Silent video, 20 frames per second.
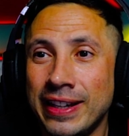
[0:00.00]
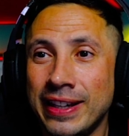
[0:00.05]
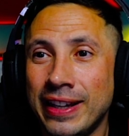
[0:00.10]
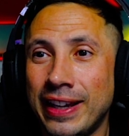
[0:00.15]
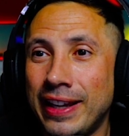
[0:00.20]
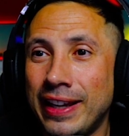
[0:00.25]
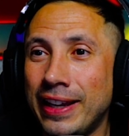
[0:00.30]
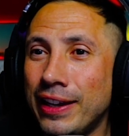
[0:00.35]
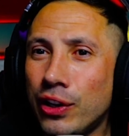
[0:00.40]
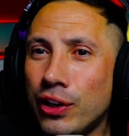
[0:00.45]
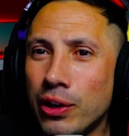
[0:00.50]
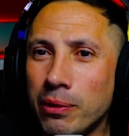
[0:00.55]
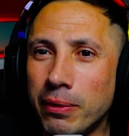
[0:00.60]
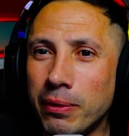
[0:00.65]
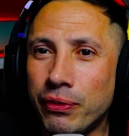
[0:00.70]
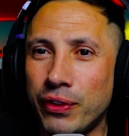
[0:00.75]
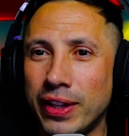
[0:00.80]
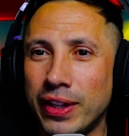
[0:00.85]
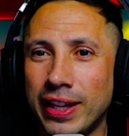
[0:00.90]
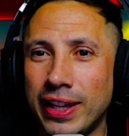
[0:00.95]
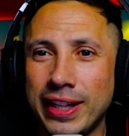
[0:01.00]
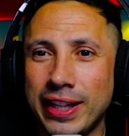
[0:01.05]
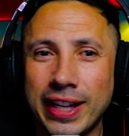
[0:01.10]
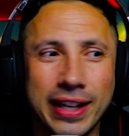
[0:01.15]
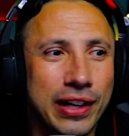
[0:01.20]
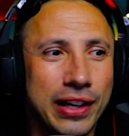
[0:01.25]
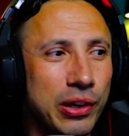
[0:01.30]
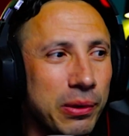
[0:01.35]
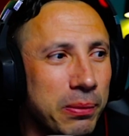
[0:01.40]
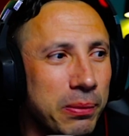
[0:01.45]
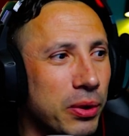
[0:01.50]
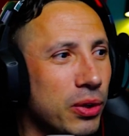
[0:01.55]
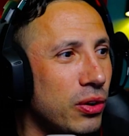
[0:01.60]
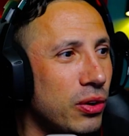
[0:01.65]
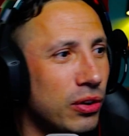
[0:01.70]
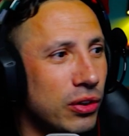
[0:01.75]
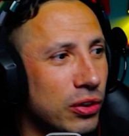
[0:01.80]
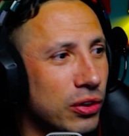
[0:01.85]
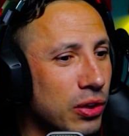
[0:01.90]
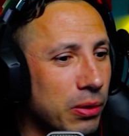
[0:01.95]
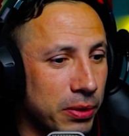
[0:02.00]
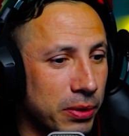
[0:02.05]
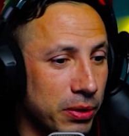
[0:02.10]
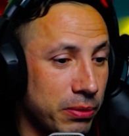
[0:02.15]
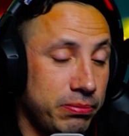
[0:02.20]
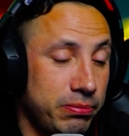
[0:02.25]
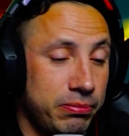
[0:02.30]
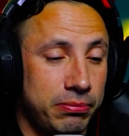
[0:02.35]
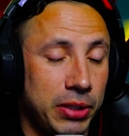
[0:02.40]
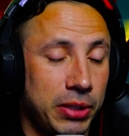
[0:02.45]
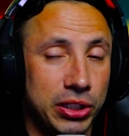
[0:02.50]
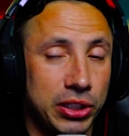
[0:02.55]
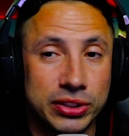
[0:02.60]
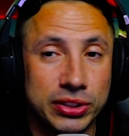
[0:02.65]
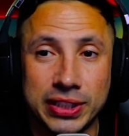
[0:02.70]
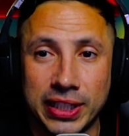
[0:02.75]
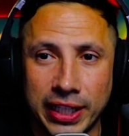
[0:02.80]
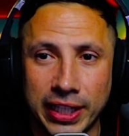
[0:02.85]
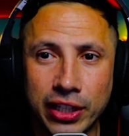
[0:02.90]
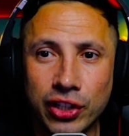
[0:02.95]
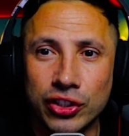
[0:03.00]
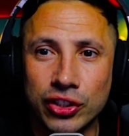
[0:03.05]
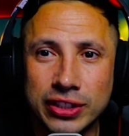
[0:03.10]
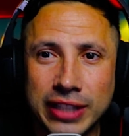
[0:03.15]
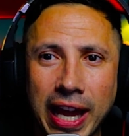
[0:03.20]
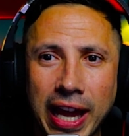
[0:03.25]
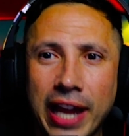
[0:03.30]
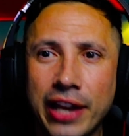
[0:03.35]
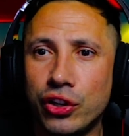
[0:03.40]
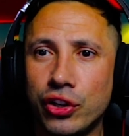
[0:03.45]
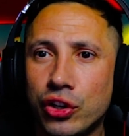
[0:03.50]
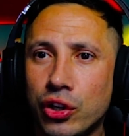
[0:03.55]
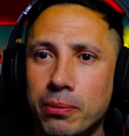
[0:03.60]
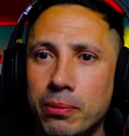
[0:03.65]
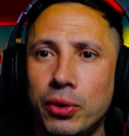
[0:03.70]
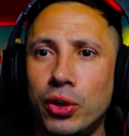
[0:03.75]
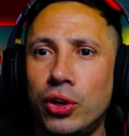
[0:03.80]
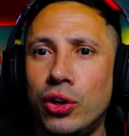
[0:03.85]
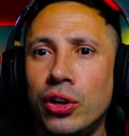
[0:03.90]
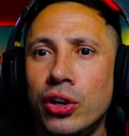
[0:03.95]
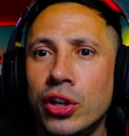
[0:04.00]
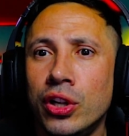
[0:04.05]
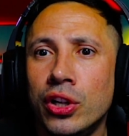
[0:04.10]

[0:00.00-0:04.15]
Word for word: Eh, ¿Cómo fue, Diana? ¿Cómo, cómo, bueno, si querés contarnos cómo,